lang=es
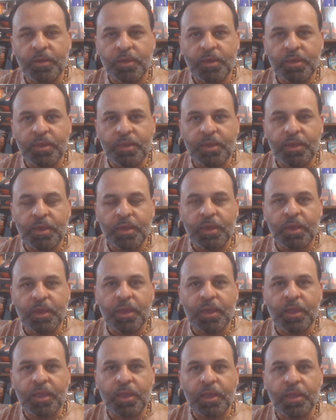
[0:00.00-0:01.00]

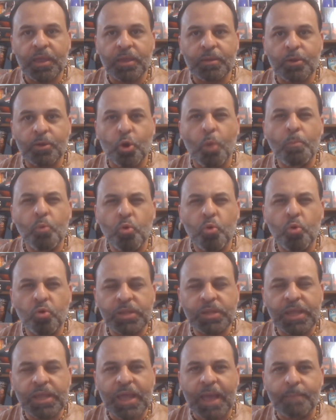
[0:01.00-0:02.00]
eh,
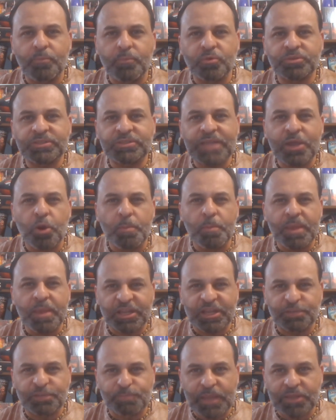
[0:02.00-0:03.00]
común, digamos, tengo mi
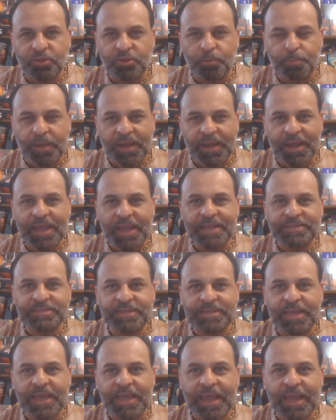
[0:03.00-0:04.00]
respeto para
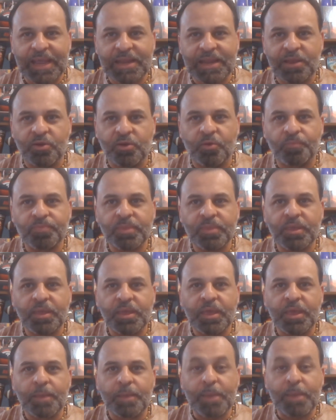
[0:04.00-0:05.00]
ese género,
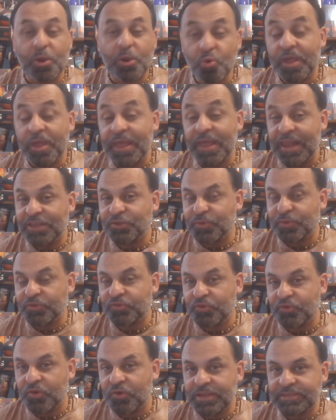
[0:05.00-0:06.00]
pero una de las
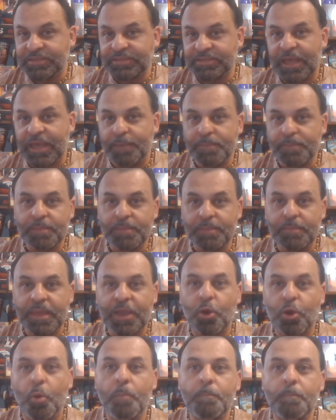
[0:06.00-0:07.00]
cuestiones que a mí
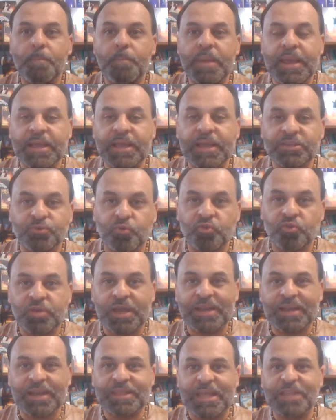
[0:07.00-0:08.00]
me complica
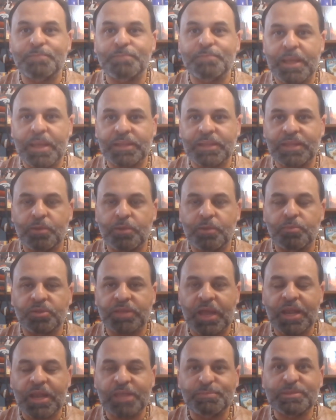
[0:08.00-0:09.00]
escuchar death metal
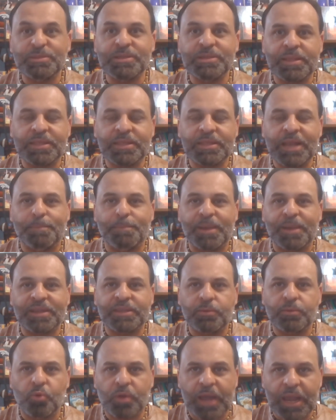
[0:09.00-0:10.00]
como tal, especialmente la
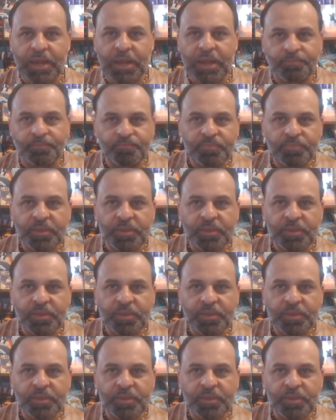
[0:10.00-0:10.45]
parte vocal,